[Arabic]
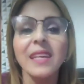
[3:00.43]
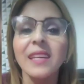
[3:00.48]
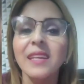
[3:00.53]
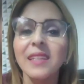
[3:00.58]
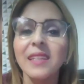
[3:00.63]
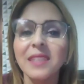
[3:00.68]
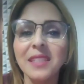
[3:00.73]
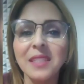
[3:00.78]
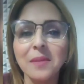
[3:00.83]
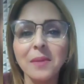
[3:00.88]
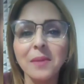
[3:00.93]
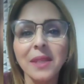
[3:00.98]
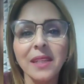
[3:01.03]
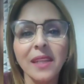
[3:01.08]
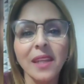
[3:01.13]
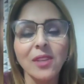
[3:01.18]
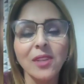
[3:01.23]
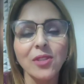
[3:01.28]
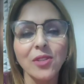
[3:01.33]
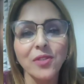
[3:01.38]
نتمنى
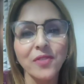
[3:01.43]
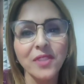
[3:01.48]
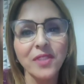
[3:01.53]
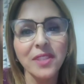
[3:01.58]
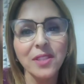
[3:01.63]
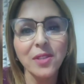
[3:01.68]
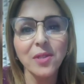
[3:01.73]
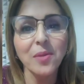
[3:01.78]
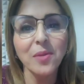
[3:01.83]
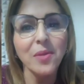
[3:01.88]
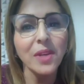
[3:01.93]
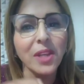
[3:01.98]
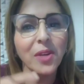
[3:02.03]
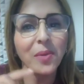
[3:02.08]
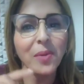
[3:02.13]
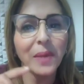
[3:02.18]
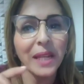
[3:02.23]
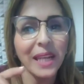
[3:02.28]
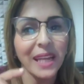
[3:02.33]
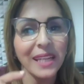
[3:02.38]
نكون فدتكم ولو
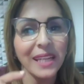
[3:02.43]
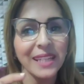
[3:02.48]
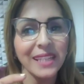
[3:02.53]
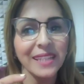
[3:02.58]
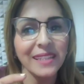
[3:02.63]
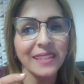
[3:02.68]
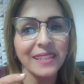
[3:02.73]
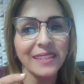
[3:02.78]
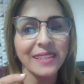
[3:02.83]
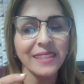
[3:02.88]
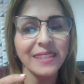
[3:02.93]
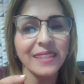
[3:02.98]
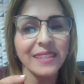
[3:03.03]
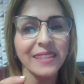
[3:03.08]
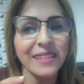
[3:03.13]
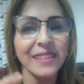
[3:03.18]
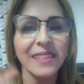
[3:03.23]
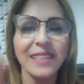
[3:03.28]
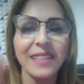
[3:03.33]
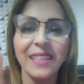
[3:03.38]
بالقليل
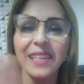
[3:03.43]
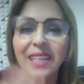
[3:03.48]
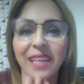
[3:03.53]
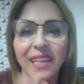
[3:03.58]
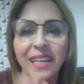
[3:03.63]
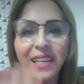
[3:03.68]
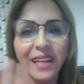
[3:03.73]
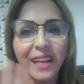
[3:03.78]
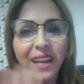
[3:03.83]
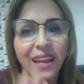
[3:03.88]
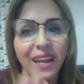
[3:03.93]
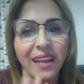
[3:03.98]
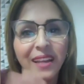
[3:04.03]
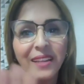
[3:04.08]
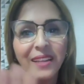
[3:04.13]
الى اللقاء